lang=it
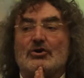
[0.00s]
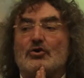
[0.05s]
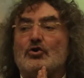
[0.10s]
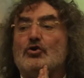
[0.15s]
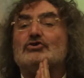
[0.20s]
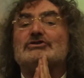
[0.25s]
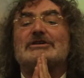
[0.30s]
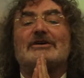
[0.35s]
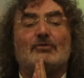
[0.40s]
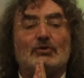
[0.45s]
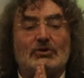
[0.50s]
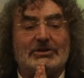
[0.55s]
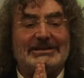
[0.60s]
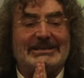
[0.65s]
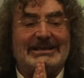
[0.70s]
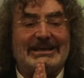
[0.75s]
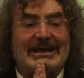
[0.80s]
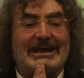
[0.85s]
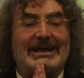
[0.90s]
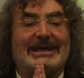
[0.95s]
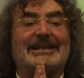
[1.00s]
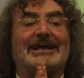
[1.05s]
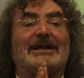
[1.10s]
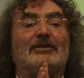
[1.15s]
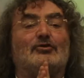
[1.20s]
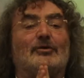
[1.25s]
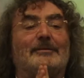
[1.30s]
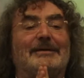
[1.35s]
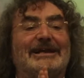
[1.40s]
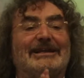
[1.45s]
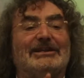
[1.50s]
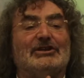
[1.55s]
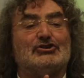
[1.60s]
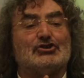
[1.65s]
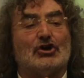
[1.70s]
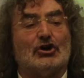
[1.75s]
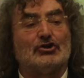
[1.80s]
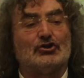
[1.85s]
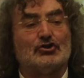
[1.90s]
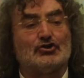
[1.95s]
Cosa vuol dire che dal
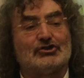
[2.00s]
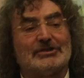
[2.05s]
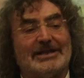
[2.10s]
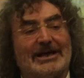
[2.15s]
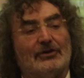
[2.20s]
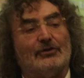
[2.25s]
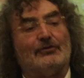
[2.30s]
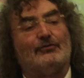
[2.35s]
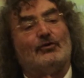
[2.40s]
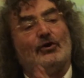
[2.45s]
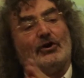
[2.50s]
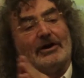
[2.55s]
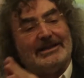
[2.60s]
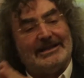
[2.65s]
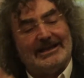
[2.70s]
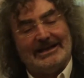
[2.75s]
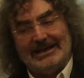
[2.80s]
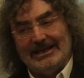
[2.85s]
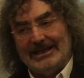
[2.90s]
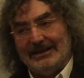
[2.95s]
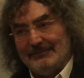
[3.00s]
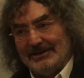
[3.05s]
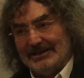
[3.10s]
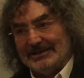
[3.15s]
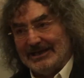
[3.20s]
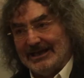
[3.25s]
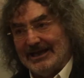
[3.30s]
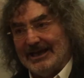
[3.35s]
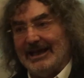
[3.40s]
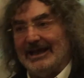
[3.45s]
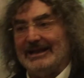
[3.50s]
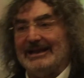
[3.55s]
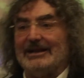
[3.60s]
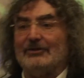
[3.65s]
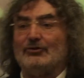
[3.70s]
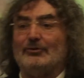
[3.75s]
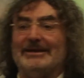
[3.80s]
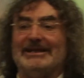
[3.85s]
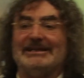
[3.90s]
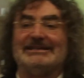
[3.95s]
2018 stanno fuori dal limite e
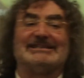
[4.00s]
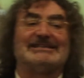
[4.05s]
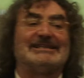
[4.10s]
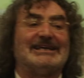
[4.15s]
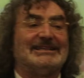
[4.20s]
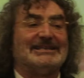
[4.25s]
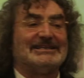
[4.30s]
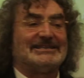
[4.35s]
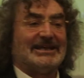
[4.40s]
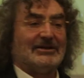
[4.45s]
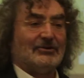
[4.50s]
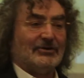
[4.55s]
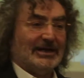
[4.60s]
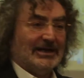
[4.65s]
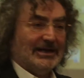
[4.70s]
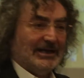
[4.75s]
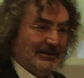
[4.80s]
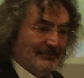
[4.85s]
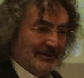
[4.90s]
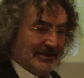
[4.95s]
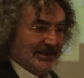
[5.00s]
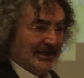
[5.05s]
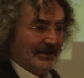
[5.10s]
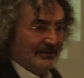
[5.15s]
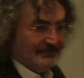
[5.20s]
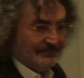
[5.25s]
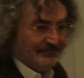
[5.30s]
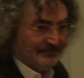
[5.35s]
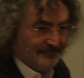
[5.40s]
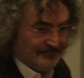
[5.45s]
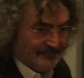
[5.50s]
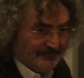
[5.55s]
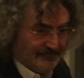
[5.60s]
nel 2017 stanno nel limite?